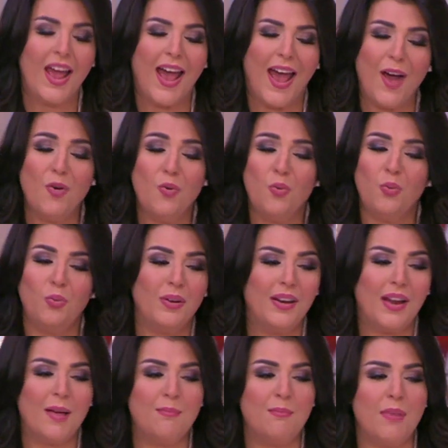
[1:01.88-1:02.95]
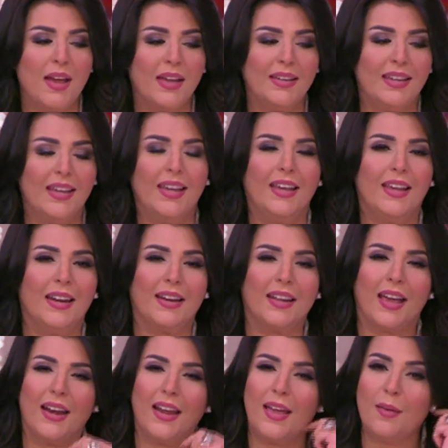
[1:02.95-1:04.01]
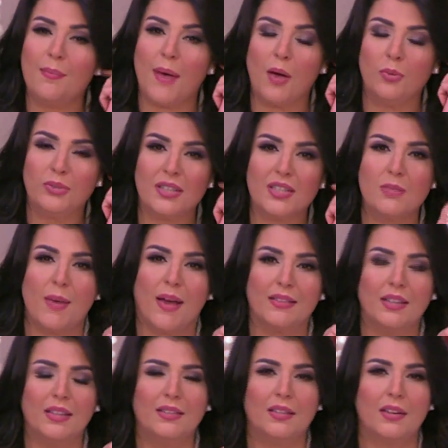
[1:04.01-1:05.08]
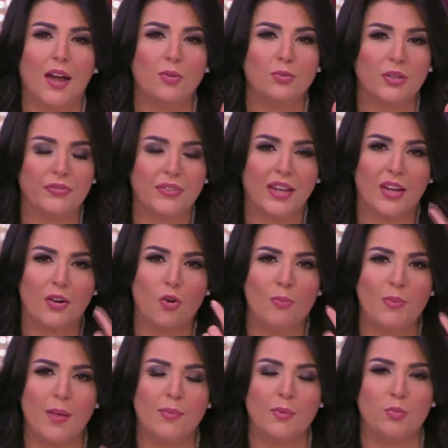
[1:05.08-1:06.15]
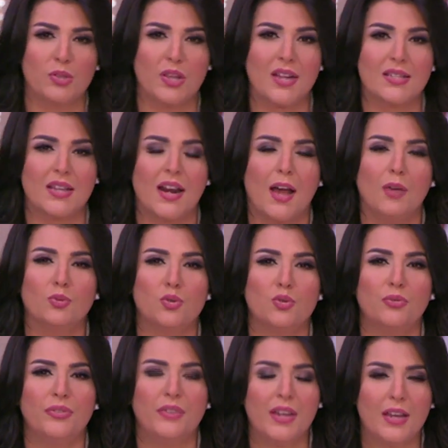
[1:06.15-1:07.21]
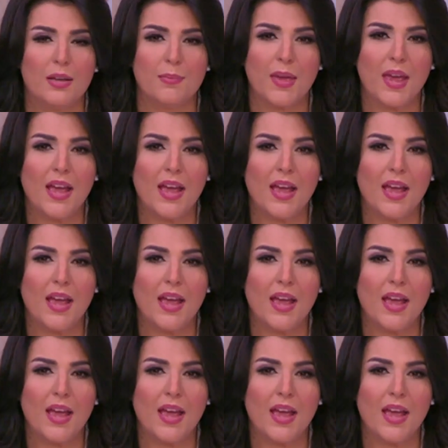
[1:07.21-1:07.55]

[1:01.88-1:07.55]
او لما يجي الكلام او تسمع تتر او تفتكر جمله من مسلسل او تشوف نجم